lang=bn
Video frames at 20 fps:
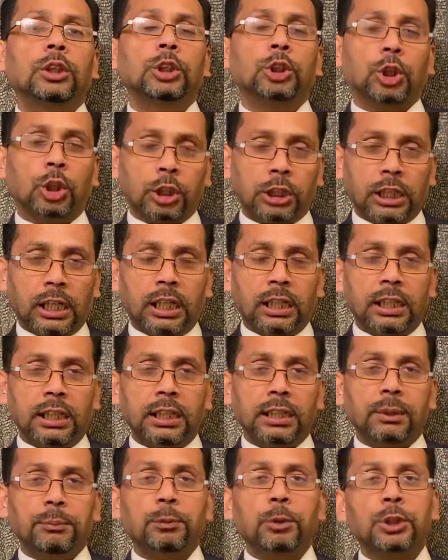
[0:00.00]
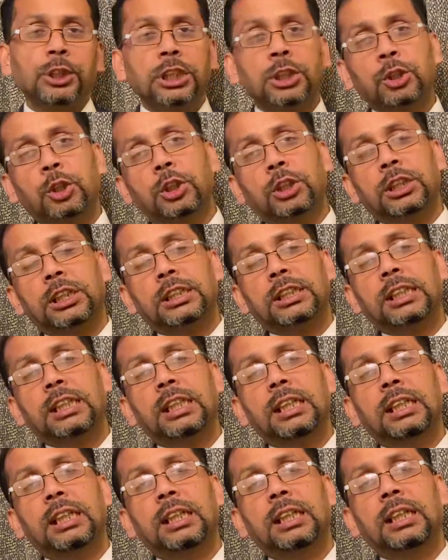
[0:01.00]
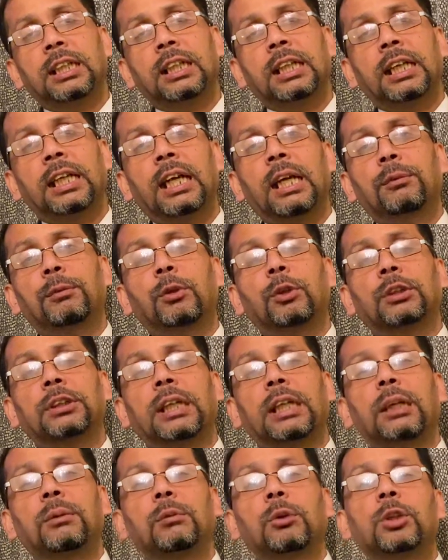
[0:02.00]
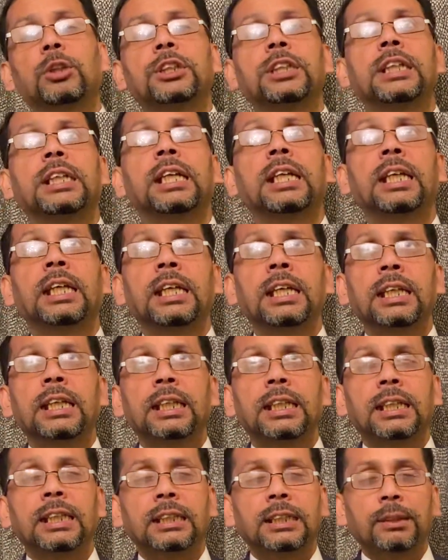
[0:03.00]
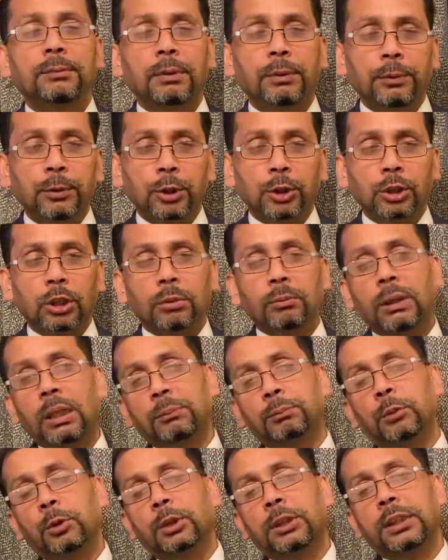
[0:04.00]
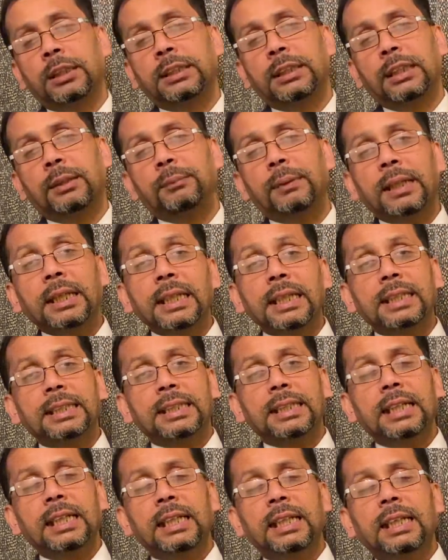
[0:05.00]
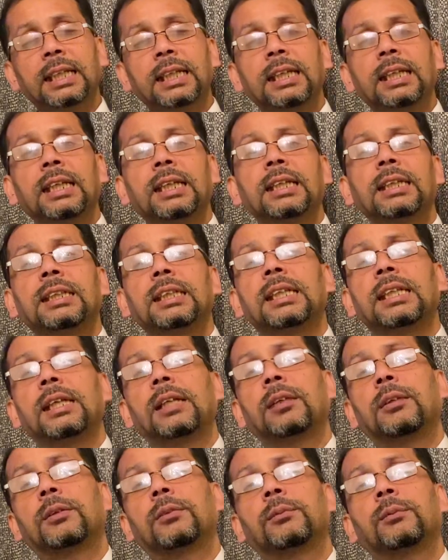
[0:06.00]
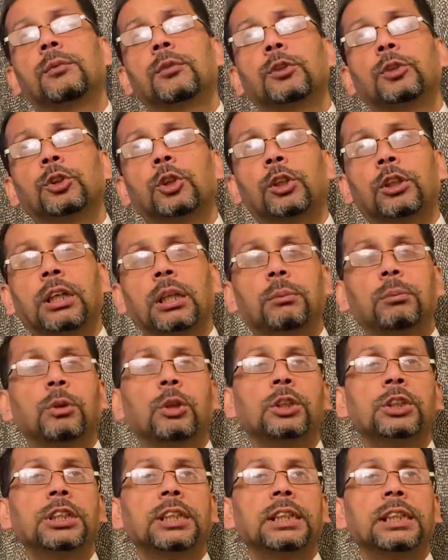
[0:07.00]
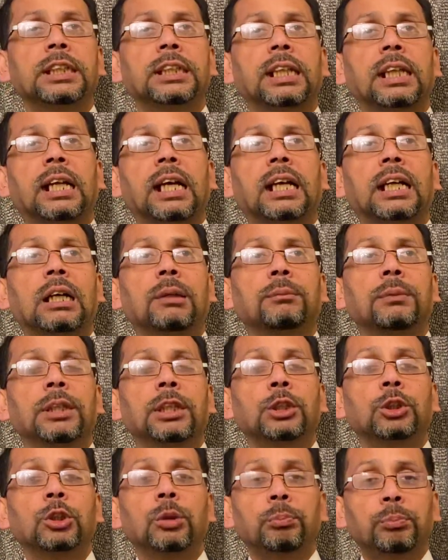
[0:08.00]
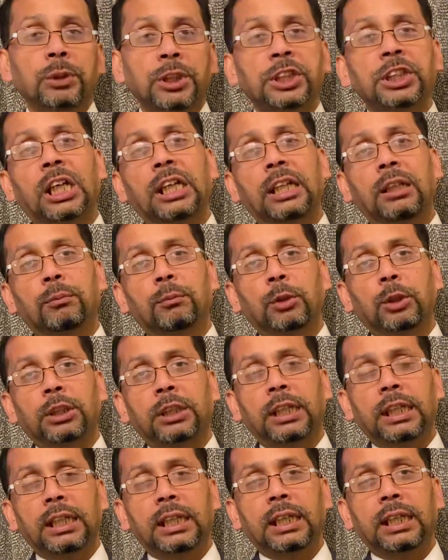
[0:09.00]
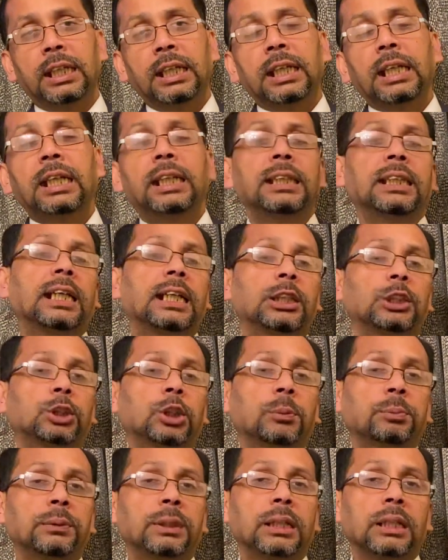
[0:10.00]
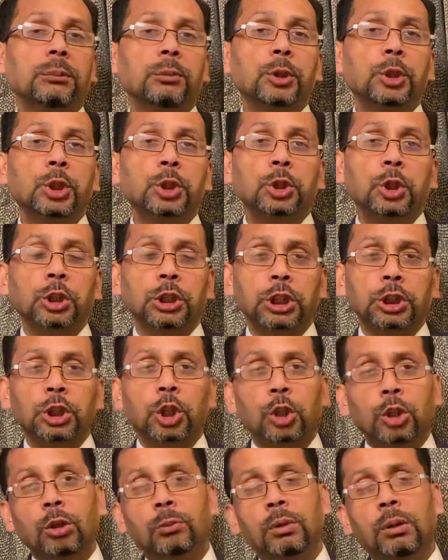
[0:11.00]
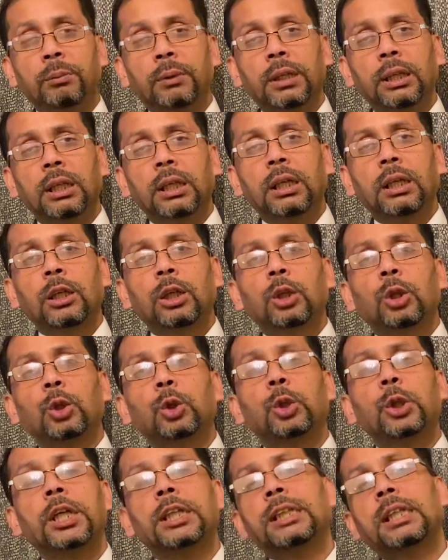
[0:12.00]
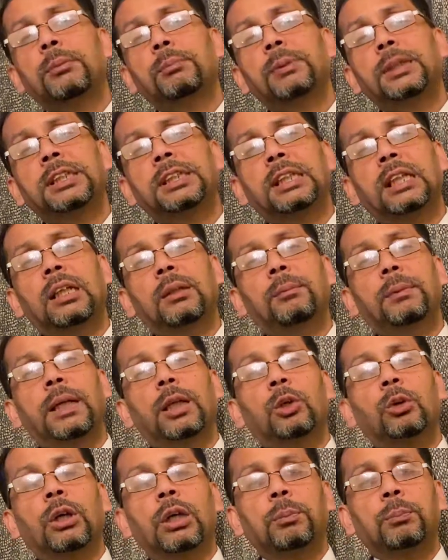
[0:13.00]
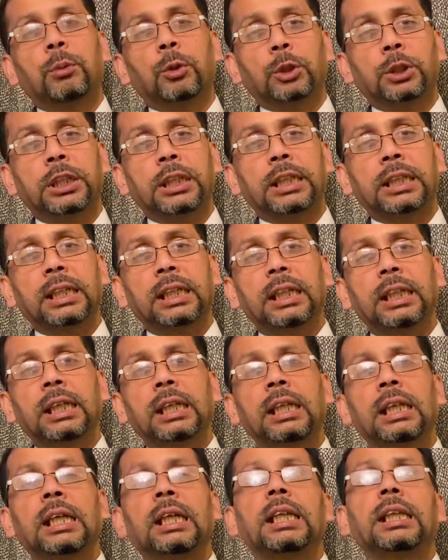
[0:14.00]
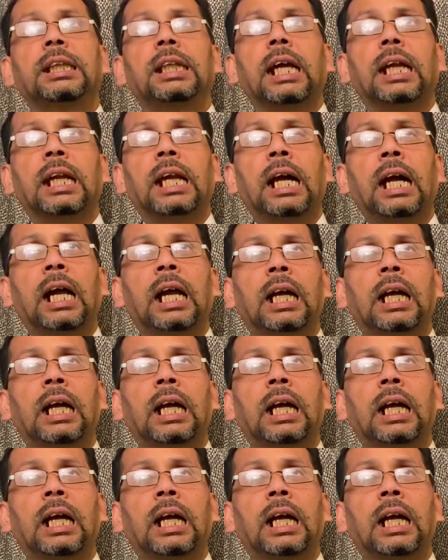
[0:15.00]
সরকার এটা প্রসেস করতেছে এবং তারা বলছে যে বিভিন্ন সংবাদপত্রে যেটা বেরিয়েছে যে সরকার বলছে যে তারা আগামী চব্বিশ সালের মধ্যে তারা সব টাকা পরিশোধ করতে সক্ষম হবে দুই সালে বের হওয়ার পর থেকে তারা